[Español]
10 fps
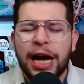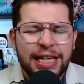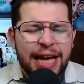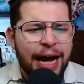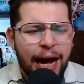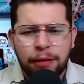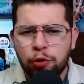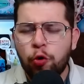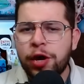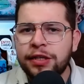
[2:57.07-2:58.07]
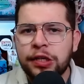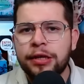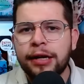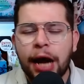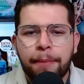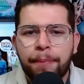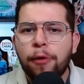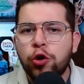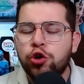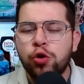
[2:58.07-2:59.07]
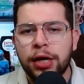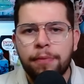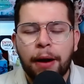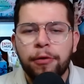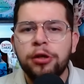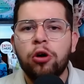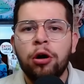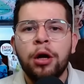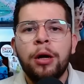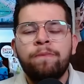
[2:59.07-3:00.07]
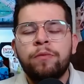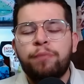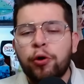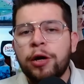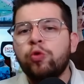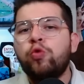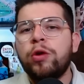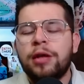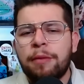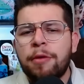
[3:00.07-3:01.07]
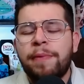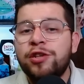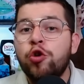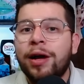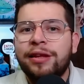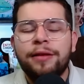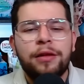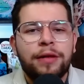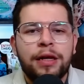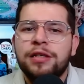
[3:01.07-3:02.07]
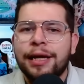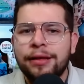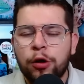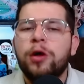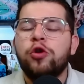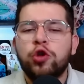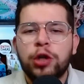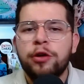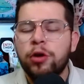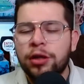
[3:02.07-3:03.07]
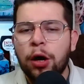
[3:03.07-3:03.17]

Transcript: Y acá lo voy a citar a Pablo El Pablito ponía un tuit que me pareció bastante interesante cuando salió esta